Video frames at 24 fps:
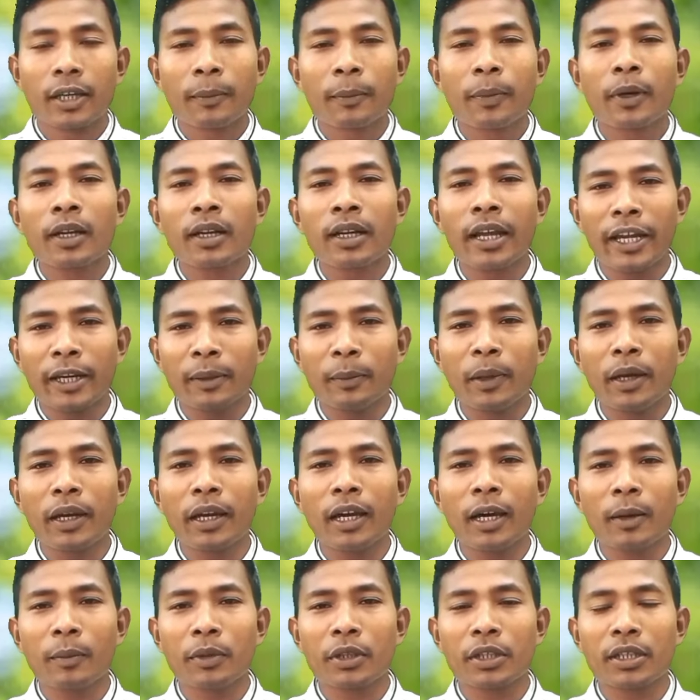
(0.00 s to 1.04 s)
नंबर नाइन
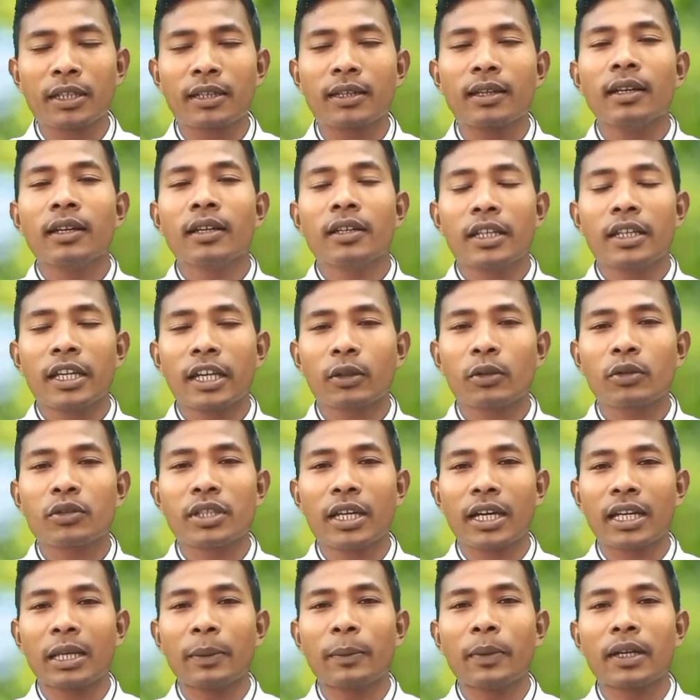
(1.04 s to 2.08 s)
में है हमने के एक
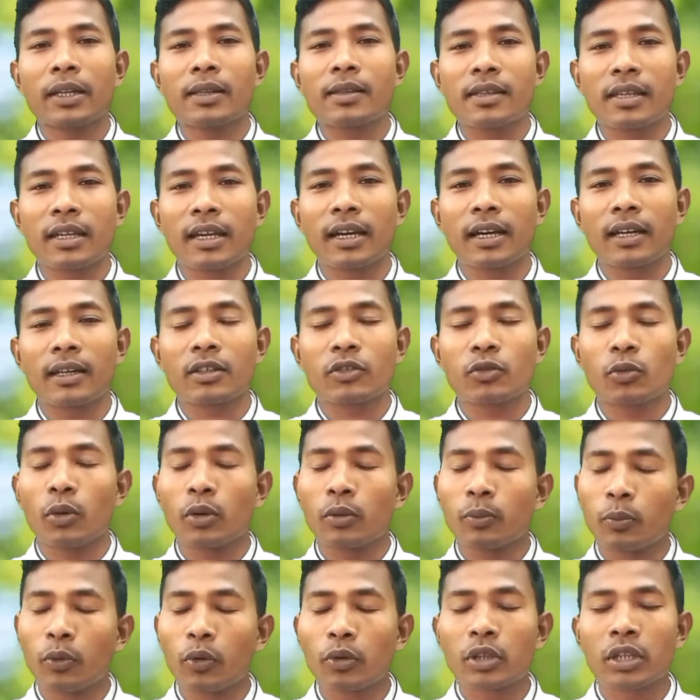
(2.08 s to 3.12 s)
तो जाने माने सिंगर
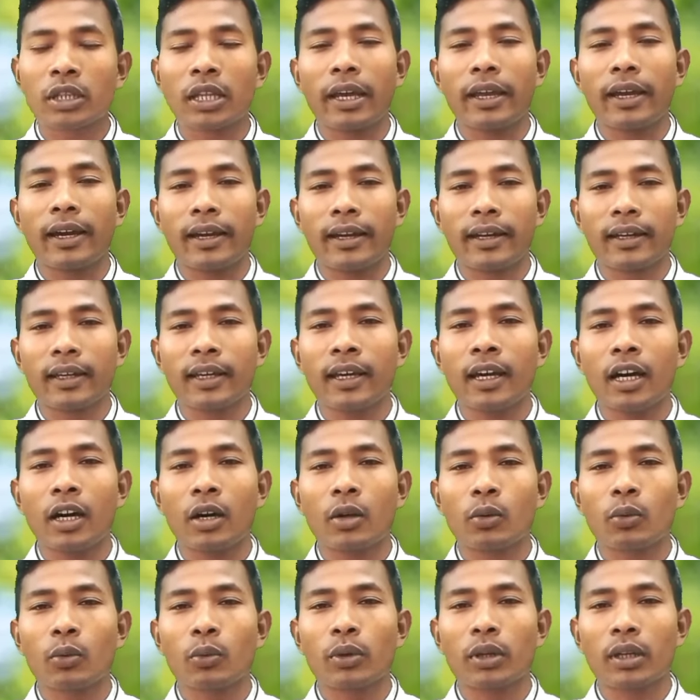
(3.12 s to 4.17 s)
जो बहुत नया है के
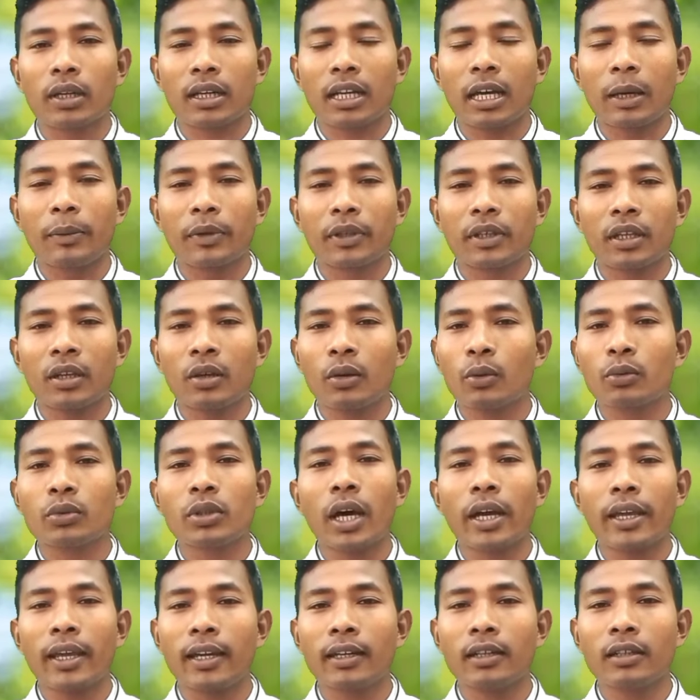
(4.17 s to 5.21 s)
और उकर नाम है के
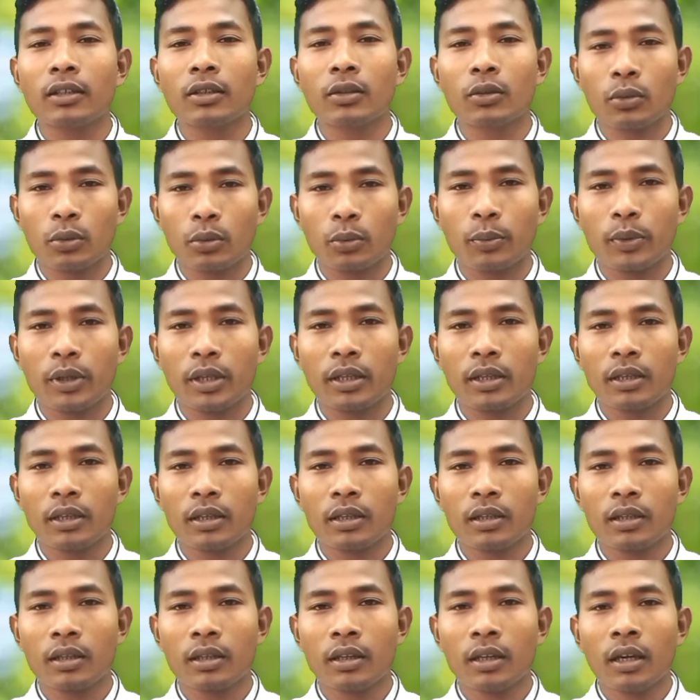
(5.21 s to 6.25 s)
उदयन कुर्मी
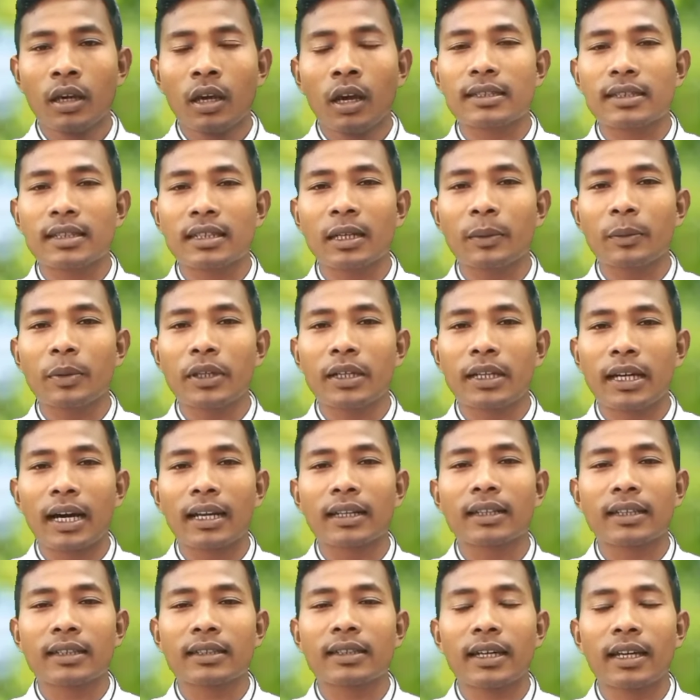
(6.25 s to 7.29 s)
जितना भी
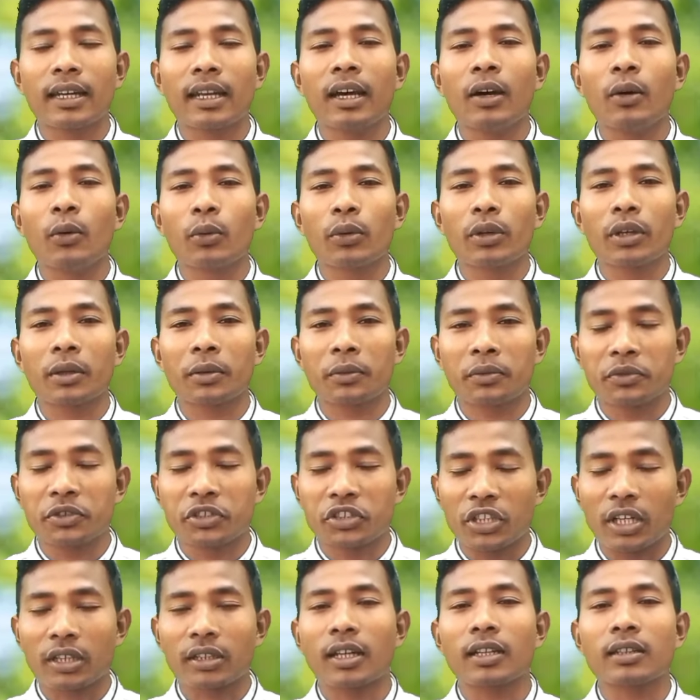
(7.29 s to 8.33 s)
गान गिताला उकर
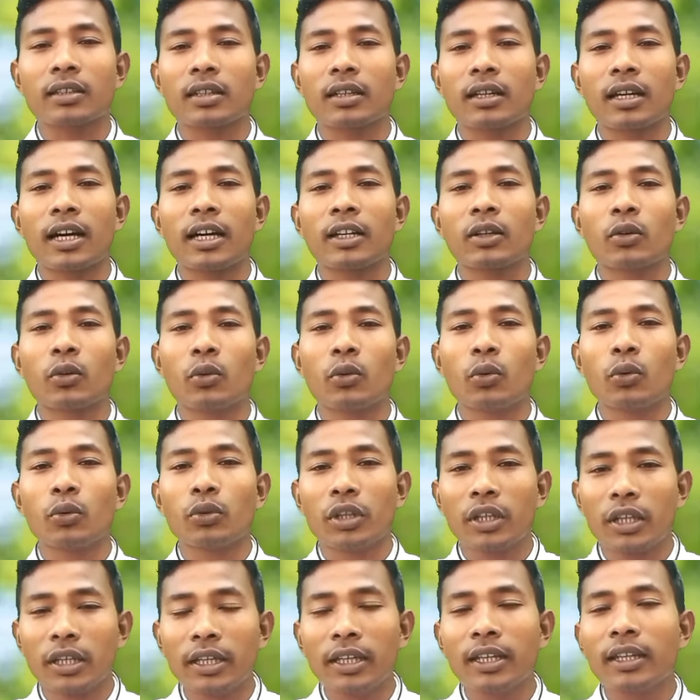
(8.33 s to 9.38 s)
ज़्यादातर गान
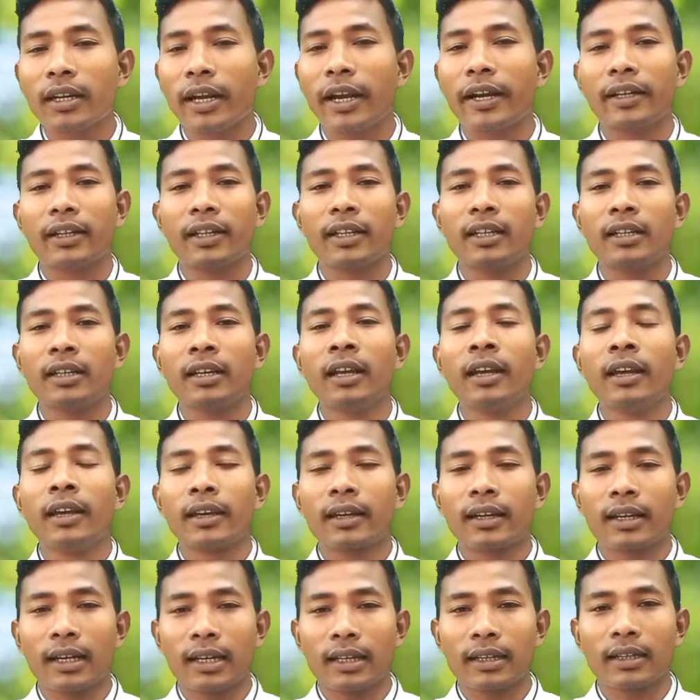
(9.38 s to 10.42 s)
खुद ही राइटिंग
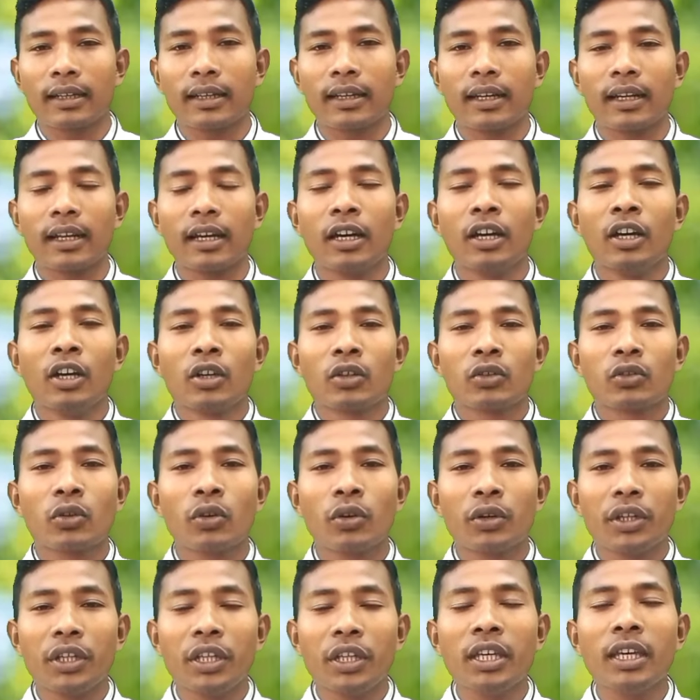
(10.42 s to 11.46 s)
कर रहेला
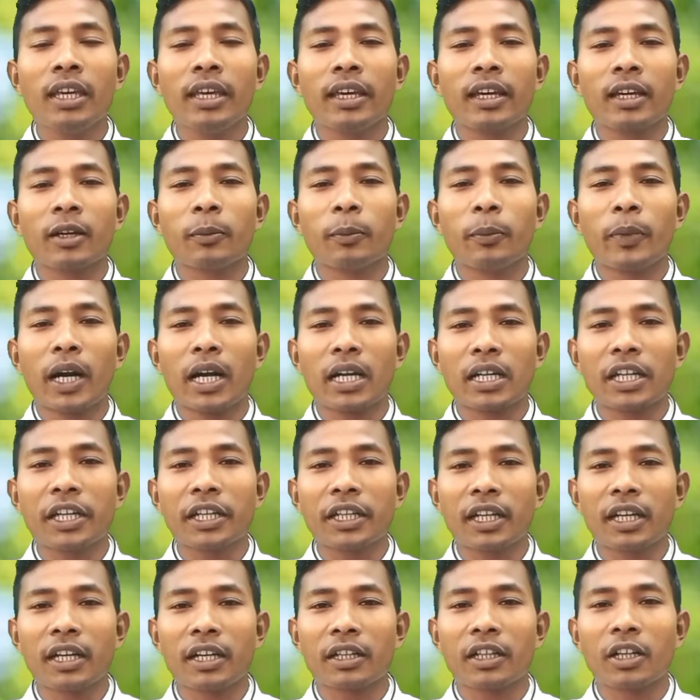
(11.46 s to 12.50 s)
सो ई एक
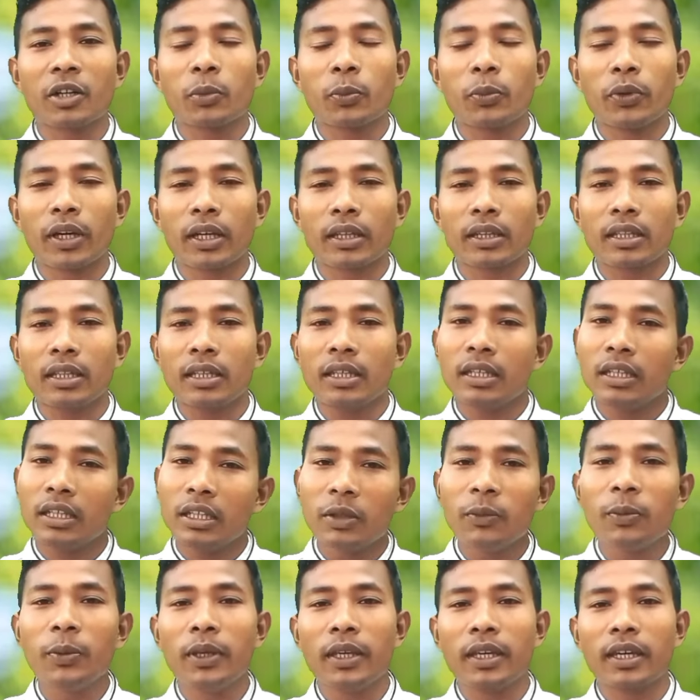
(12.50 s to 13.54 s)
मल्टी टैलेंटेड व्यक्ति
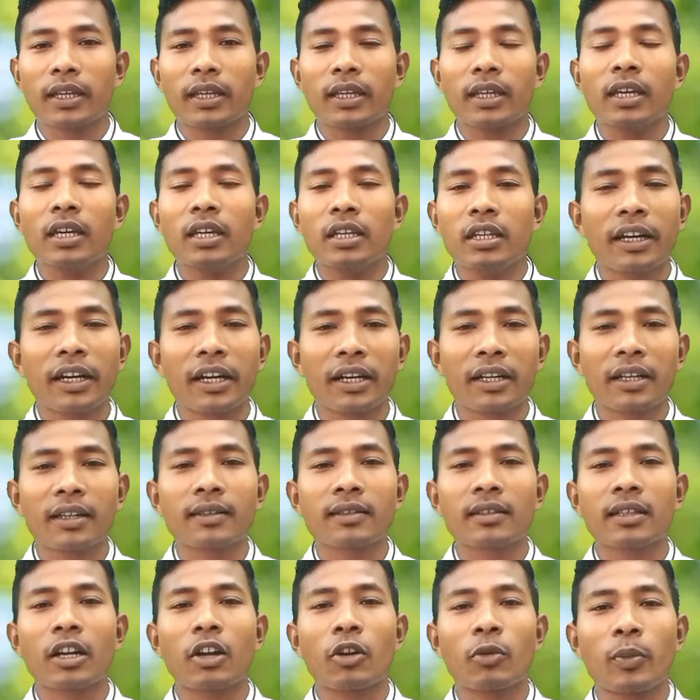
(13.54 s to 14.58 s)
ई भी है के
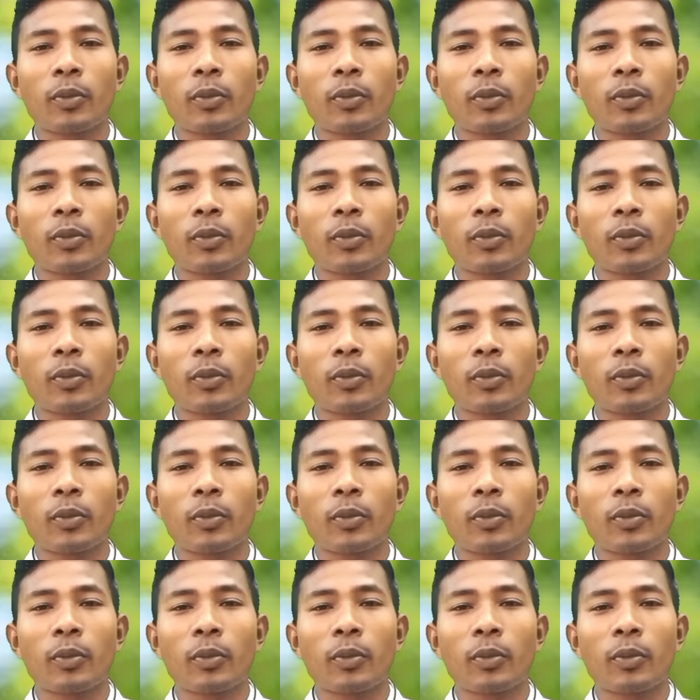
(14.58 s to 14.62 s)
एड्रेस